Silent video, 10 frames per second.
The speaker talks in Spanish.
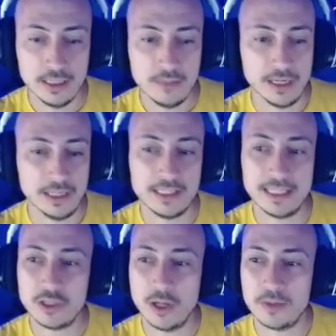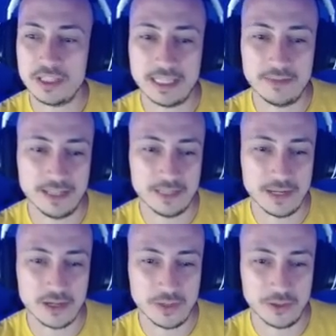Bueno, en ese caso la vamos a sacrificar
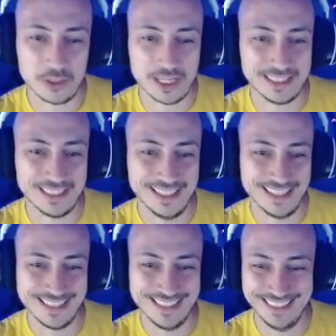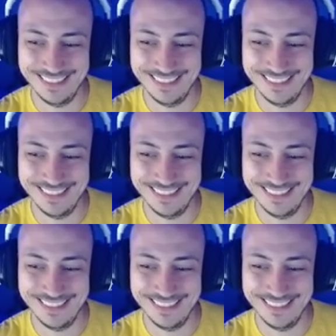para robar dos cartas.